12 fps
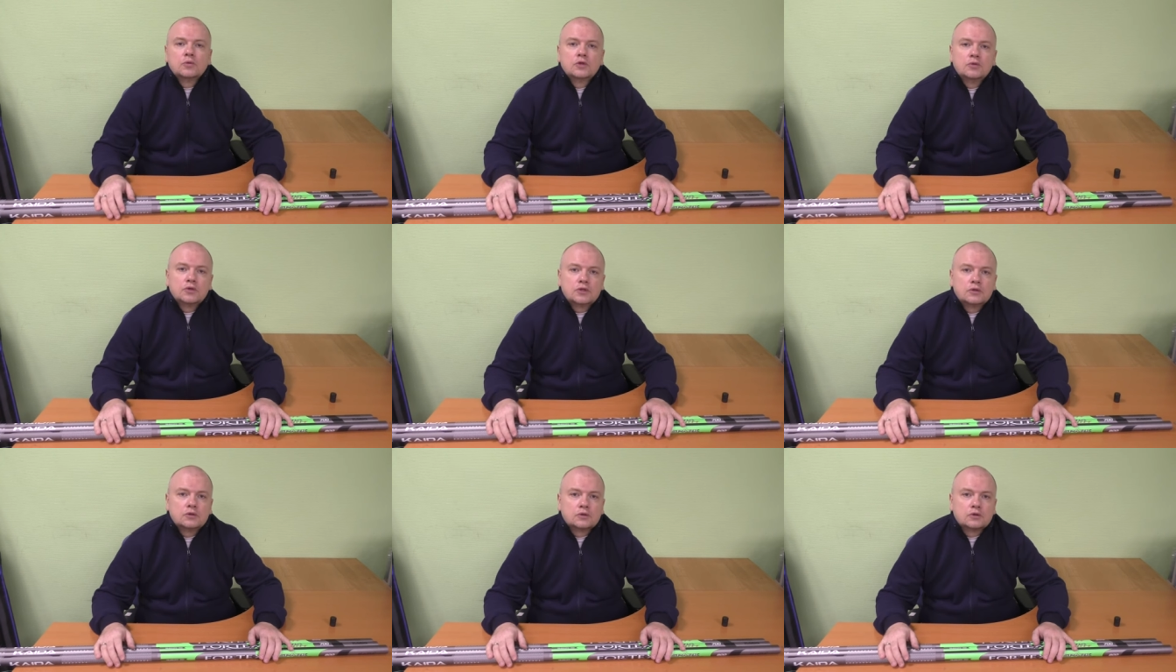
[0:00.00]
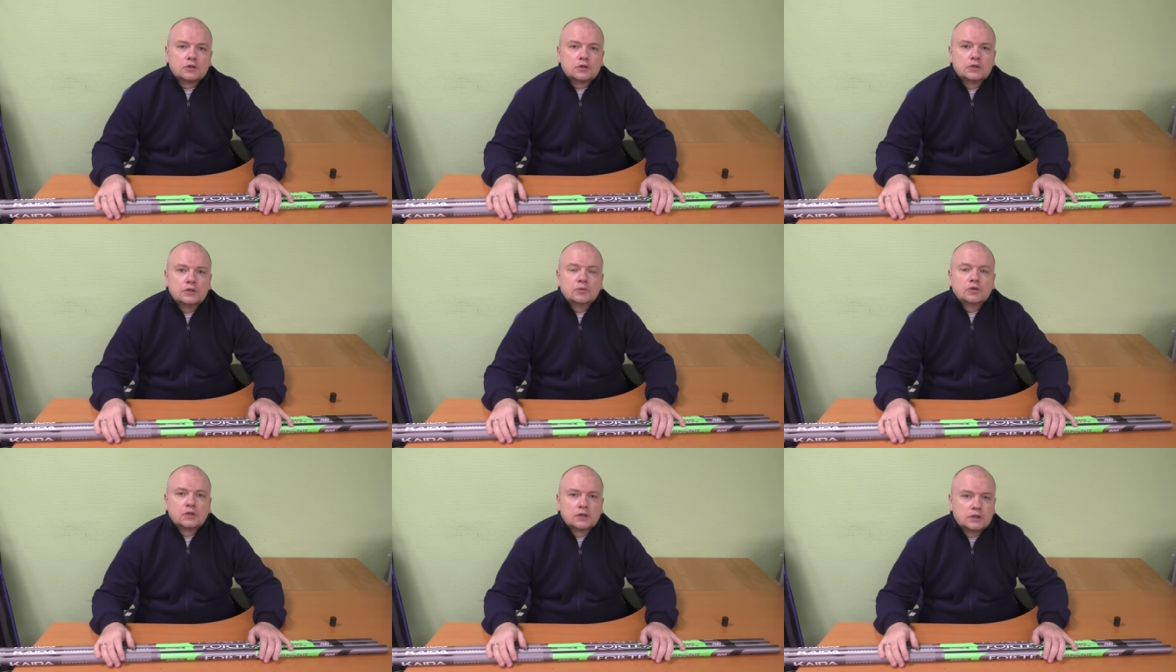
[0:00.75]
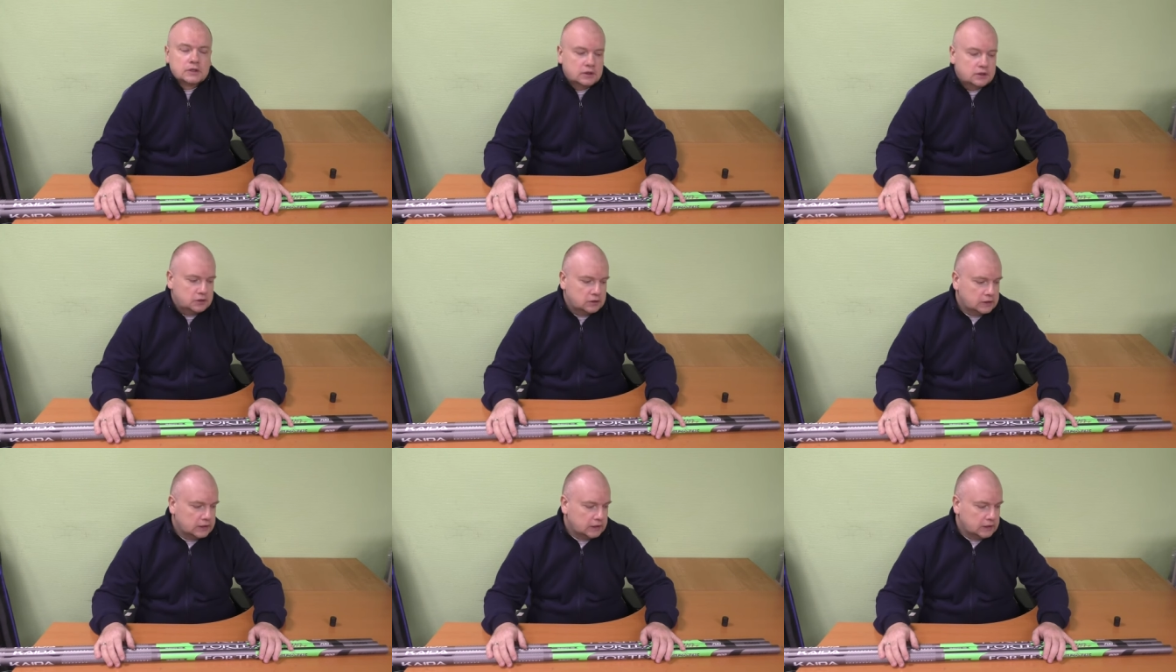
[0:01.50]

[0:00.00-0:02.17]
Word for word: и осень тоже, зиму-то однозначно,